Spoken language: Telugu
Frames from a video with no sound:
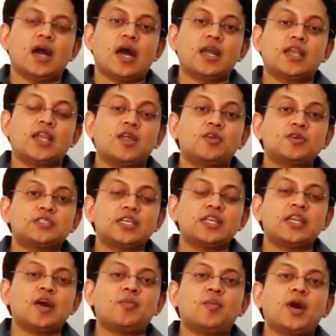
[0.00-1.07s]
ఆ
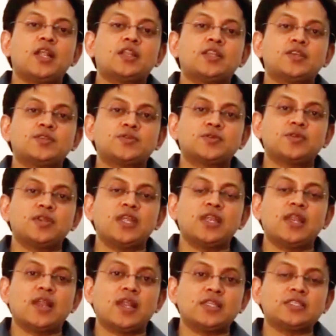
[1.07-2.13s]
కెరోసిన్ డబ్బాలు తీసుకుని
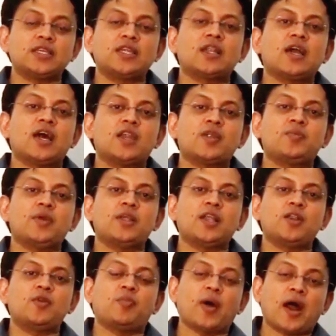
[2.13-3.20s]
నిరంజన్ గారి
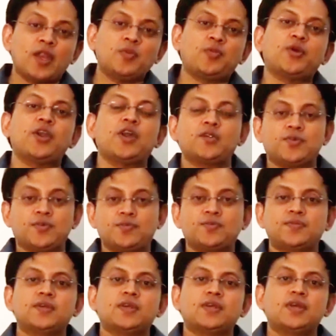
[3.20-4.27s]
పిల్లలు పారిపోయారు
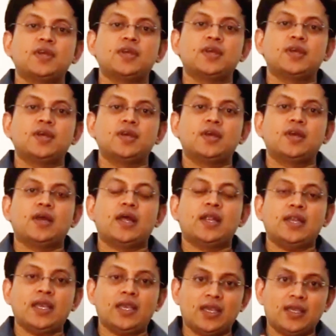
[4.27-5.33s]

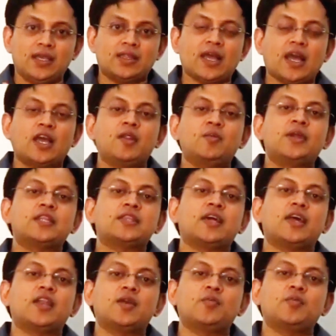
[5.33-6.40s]
అంటే
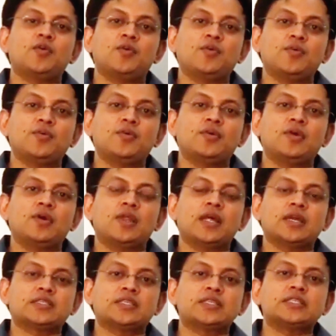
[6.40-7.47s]
తగలబెడతారేమో
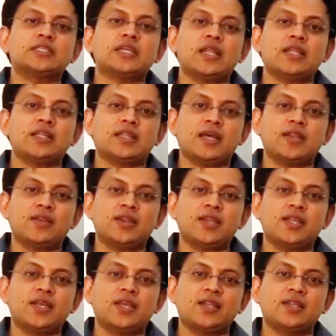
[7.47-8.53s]
రక్షించాలి
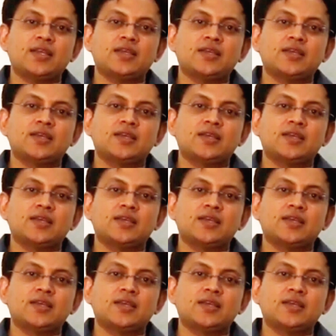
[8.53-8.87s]
తండ్రిని అని